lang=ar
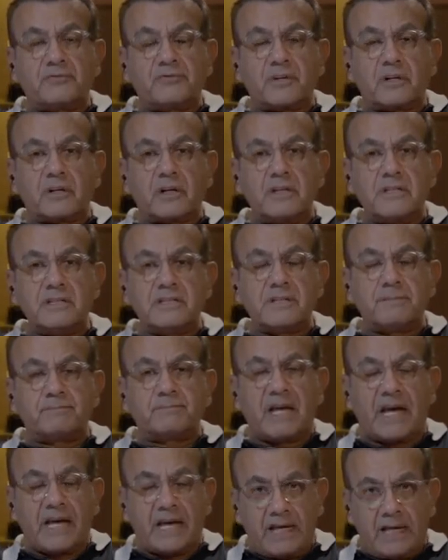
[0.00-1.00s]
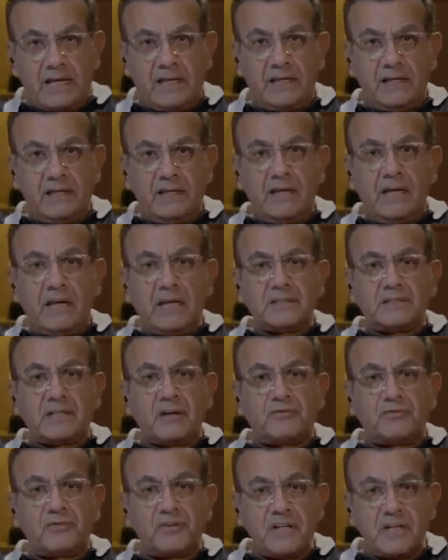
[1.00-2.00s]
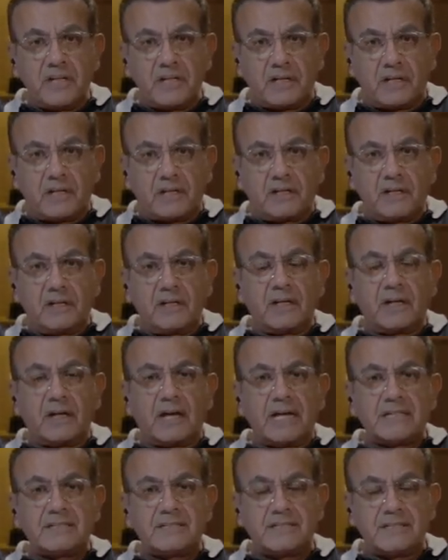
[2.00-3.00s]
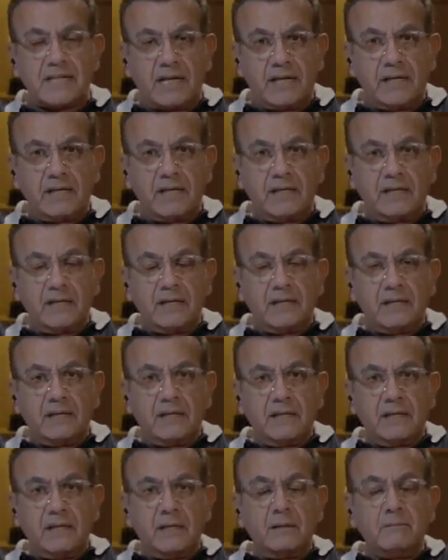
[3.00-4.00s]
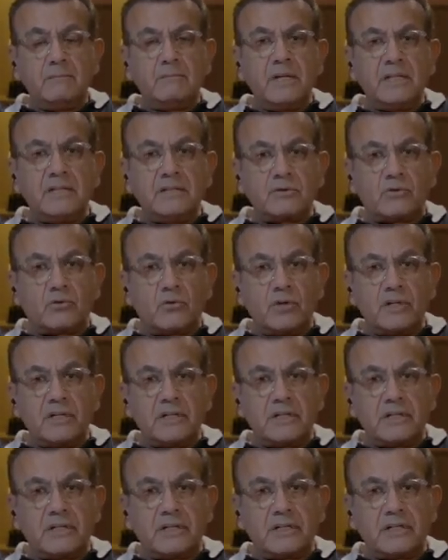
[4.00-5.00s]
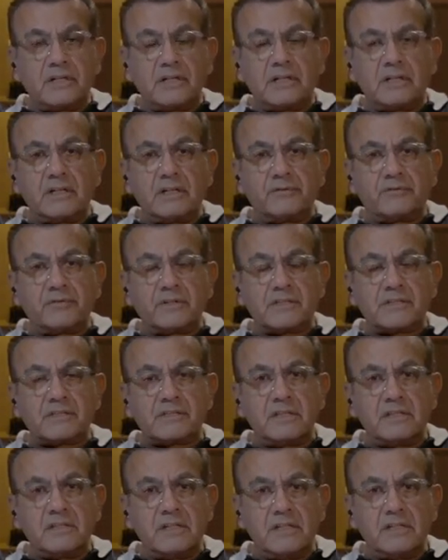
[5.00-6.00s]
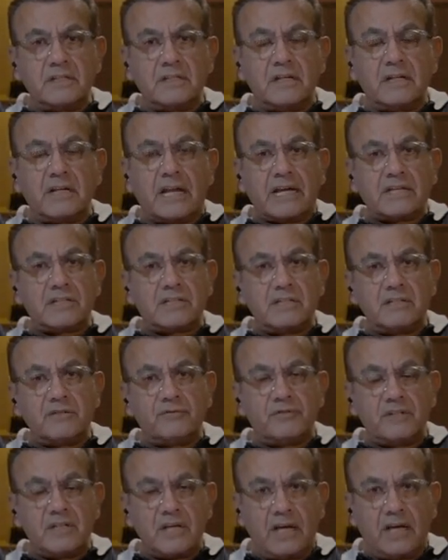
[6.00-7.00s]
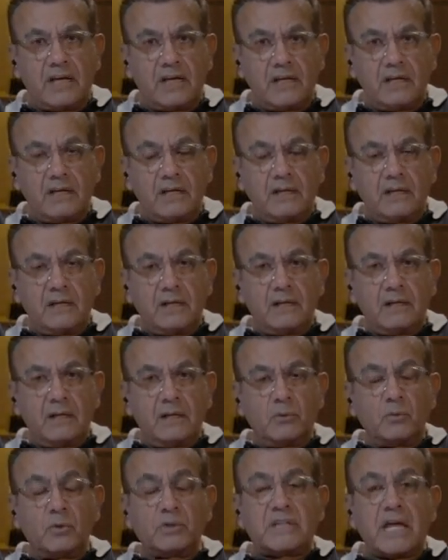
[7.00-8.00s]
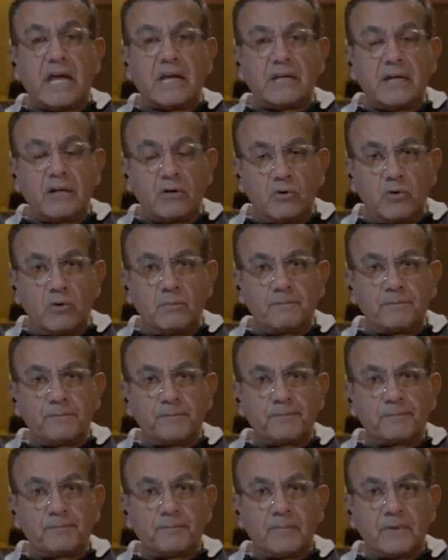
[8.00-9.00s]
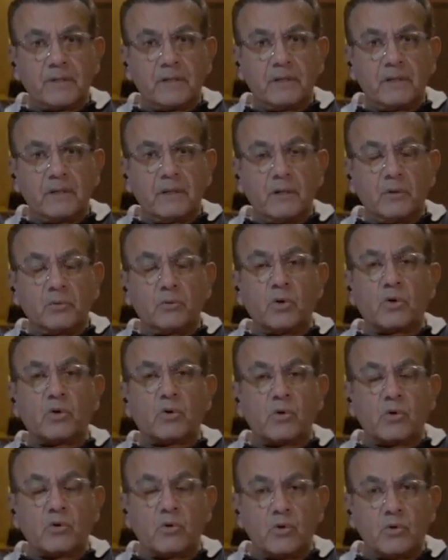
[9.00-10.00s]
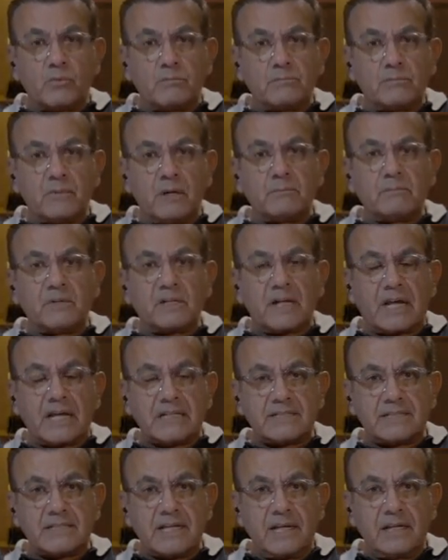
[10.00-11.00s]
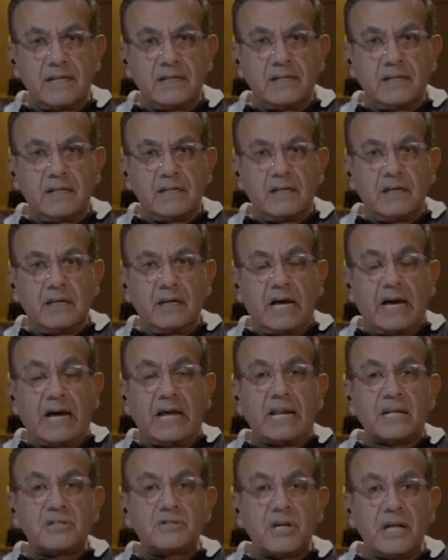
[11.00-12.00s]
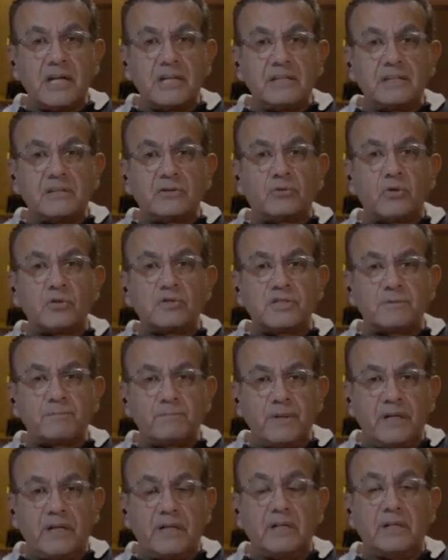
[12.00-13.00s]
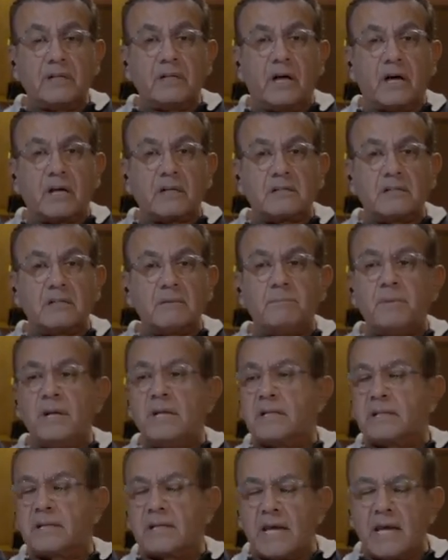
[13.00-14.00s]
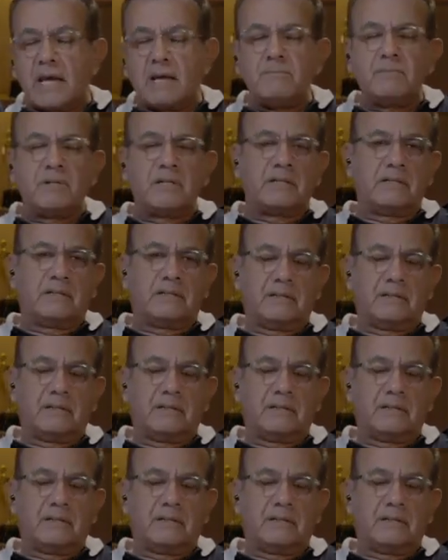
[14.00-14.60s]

الرئيسي بتاعها تفريغ غزه من كل الفلسطينيين اللي عايشين فيها وتهجيرهم وخروجهم من غزه علشان تصبح الارض بالكامل